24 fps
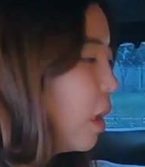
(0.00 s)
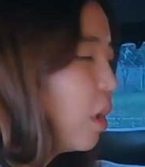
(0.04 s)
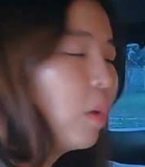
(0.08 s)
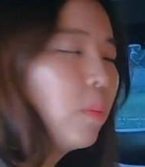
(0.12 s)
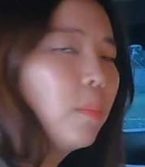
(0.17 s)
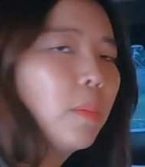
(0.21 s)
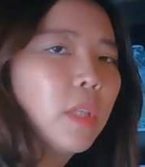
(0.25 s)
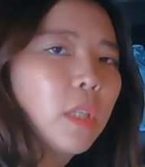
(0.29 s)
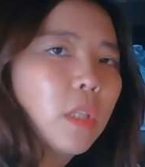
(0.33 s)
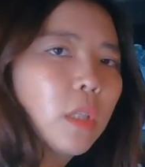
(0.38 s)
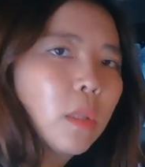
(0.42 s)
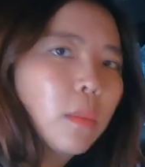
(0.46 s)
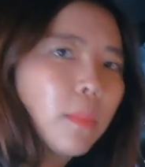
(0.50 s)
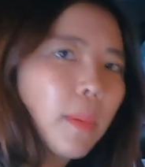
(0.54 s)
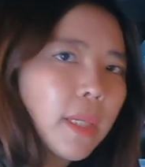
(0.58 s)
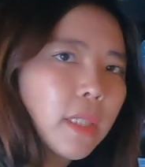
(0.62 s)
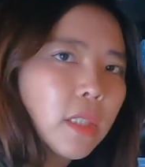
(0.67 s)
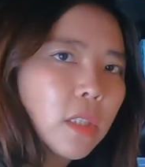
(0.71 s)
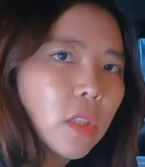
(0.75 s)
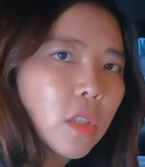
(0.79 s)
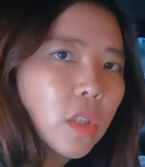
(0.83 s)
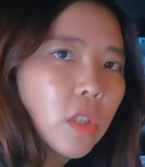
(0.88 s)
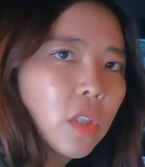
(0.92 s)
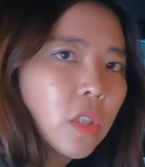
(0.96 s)
에어매트를
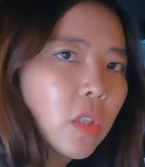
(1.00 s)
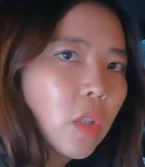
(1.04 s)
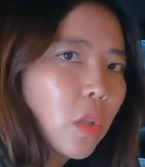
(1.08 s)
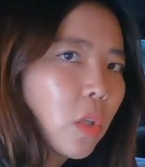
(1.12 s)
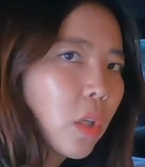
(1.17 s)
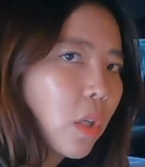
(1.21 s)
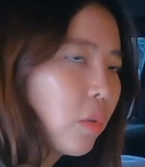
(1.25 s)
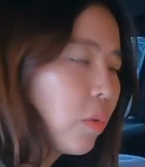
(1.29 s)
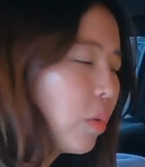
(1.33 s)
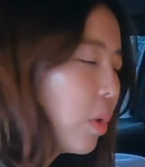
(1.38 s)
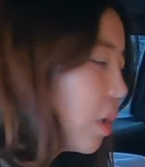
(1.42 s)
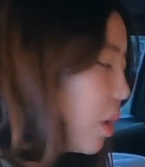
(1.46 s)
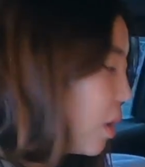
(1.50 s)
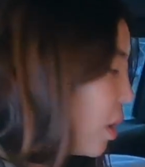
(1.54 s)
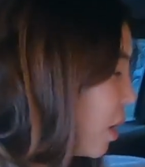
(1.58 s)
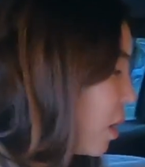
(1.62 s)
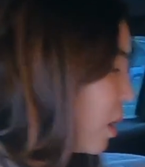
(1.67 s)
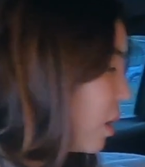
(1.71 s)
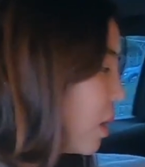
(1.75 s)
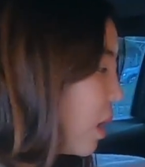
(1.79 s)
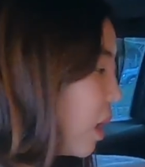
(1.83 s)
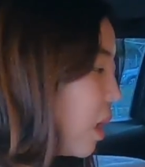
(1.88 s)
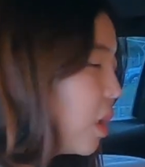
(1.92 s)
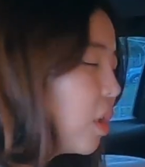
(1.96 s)
많이 쓰시더라고요
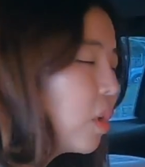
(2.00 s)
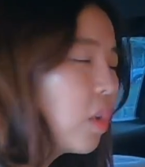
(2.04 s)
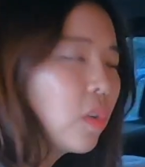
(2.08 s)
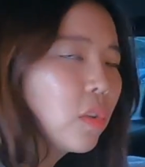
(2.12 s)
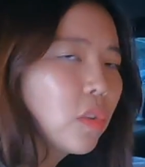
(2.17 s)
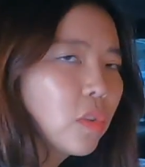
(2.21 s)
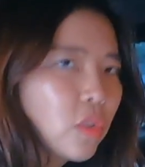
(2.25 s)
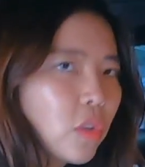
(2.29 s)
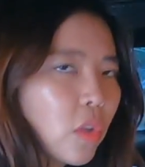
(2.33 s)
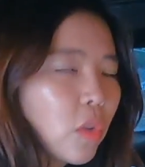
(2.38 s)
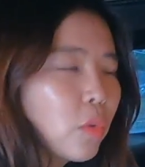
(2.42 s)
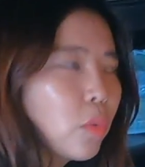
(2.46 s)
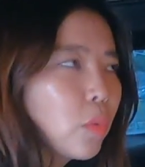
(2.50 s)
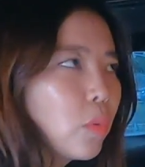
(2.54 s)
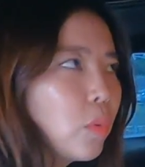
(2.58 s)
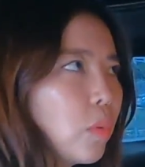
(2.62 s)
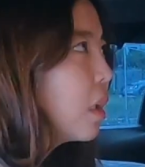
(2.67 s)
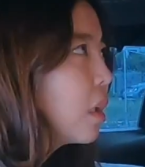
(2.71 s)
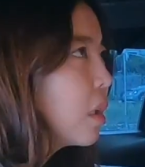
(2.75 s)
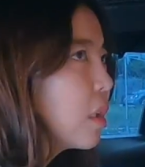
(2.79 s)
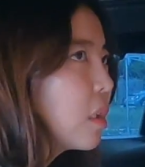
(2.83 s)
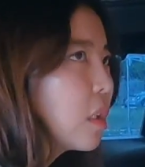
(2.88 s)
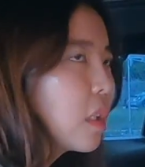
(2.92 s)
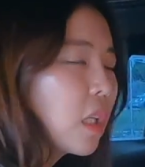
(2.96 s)
근데 이거를 써도
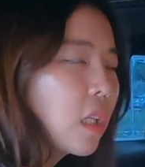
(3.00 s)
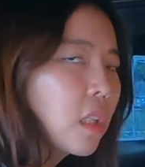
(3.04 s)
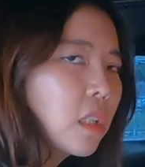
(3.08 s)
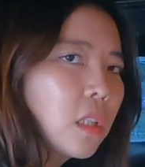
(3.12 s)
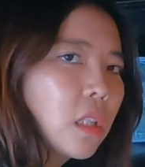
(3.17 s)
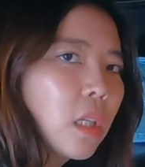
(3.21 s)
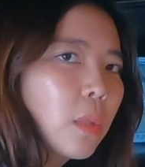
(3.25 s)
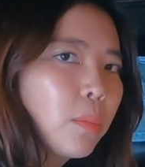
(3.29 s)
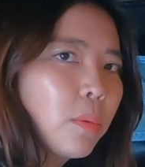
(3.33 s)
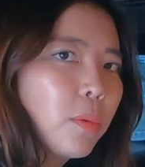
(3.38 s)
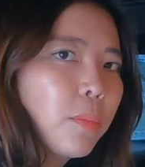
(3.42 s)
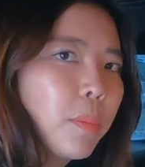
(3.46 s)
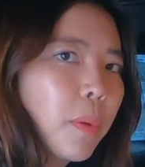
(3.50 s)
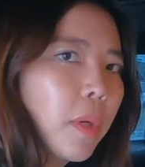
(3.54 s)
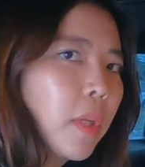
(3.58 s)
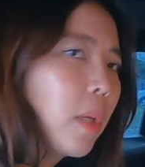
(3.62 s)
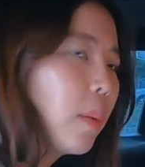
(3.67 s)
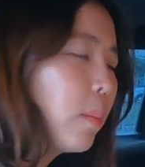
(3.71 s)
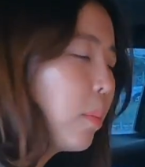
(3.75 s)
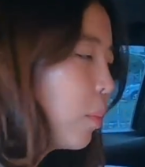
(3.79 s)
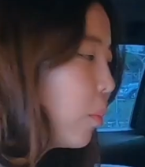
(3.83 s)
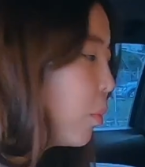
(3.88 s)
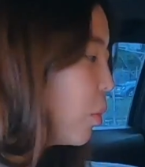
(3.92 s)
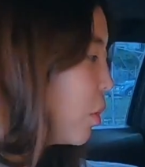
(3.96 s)
그렇게 크게 불편함은